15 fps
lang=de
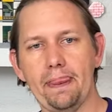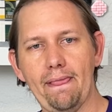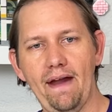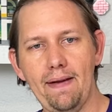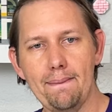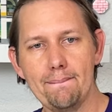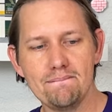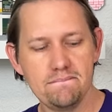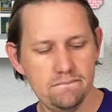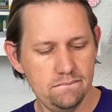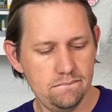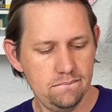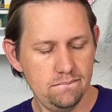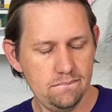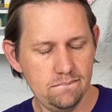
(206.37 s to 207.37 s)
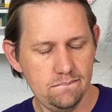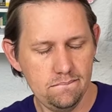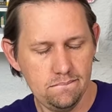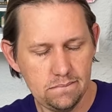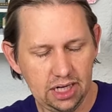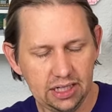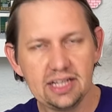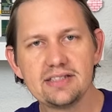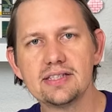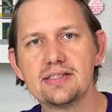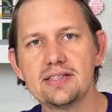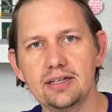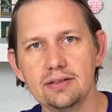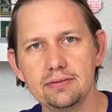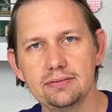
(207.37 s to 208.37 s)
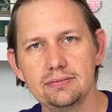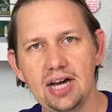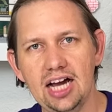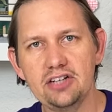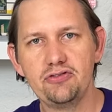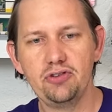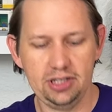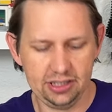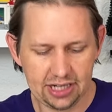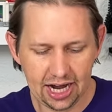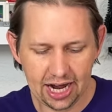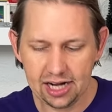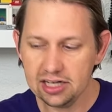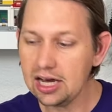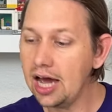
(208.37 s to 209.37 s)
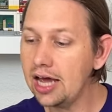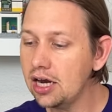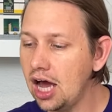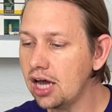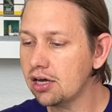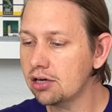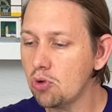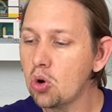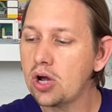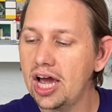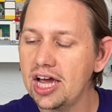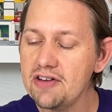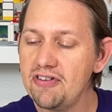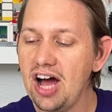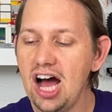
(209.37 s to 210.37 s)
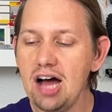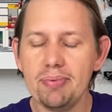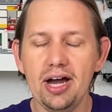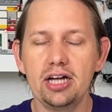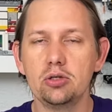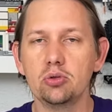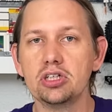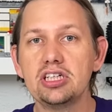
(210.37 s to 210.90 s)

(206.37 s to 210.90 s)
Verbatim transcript: Ähm, dieses Set hat von den Teilen eine okaye Verarbeitung.